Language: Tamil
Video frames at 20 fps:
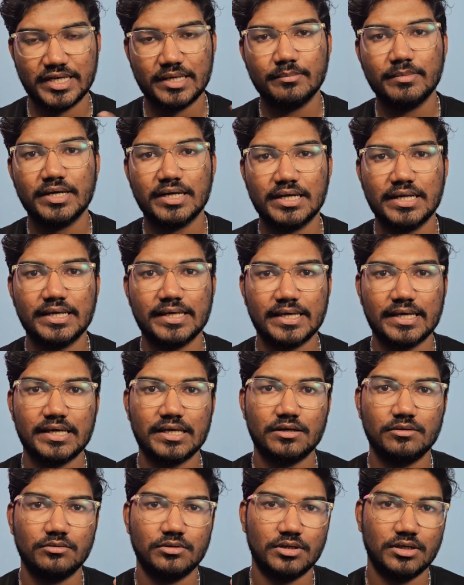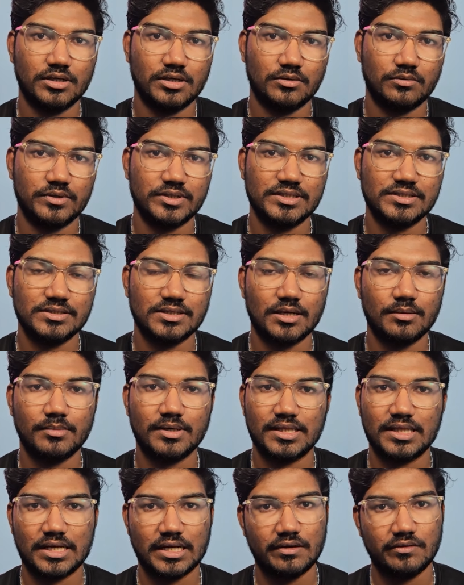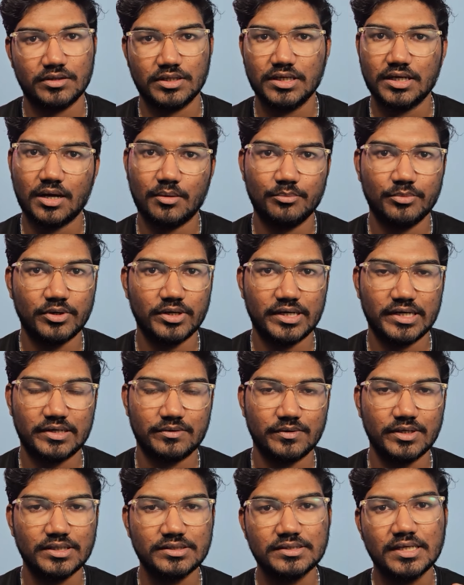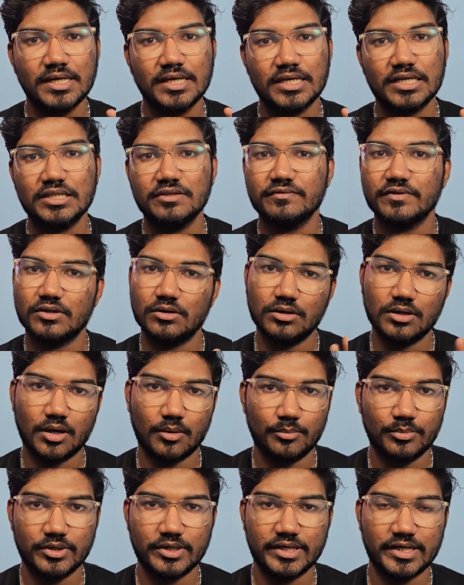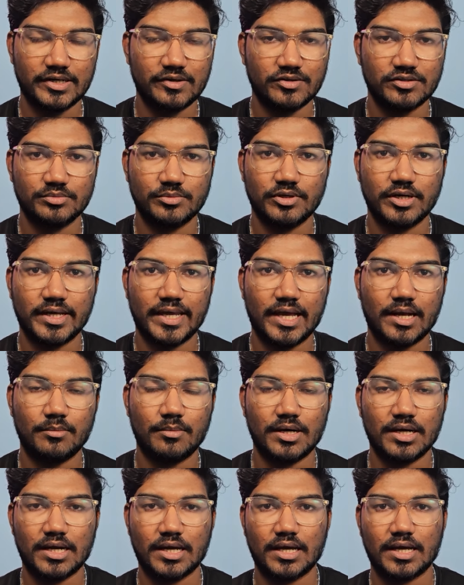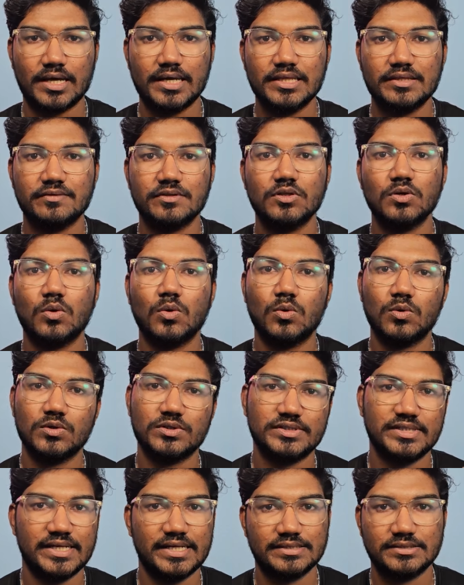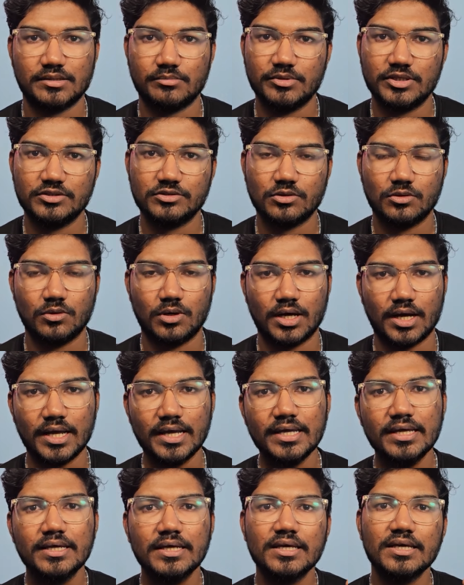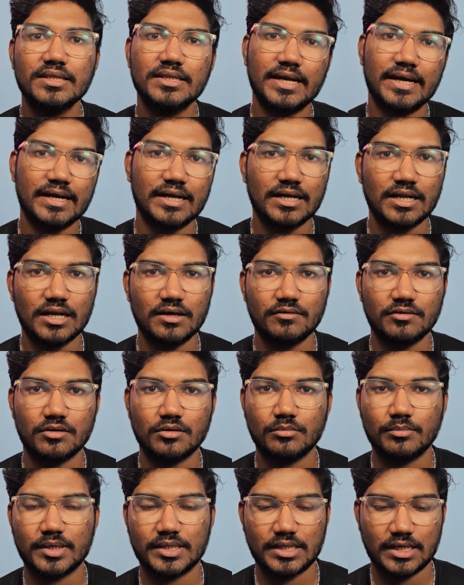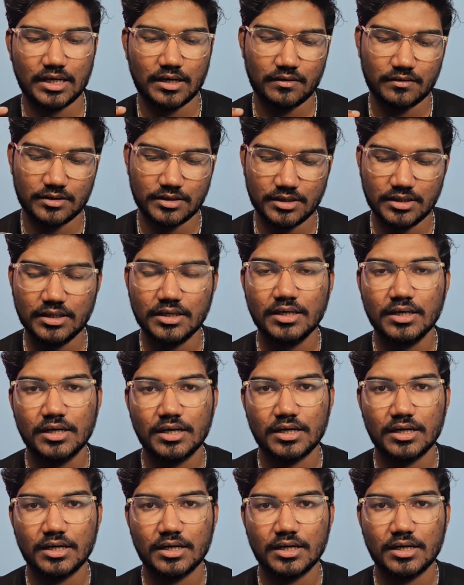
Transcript: செக்மெண்ட்லேயே கேட்குற ஒரு கொஷின்ஸ்லாம் பார்த்தீங்கன்னா வந்து கம்ப்யூட்டர் நெட்ஒர்க்ஸ் இது வெறும் கம்ப்யூட்டர் நெட்ஒர்க்ஸ் மட்டும் கேட்க மாட்டாங்க இது வந்து கோர் சிஎஸ் அப்படின்னு சொல்லுவாங்க இதில் என்னென்னலாம் வரும்னு பார்த்தீங்கன்னா வந்து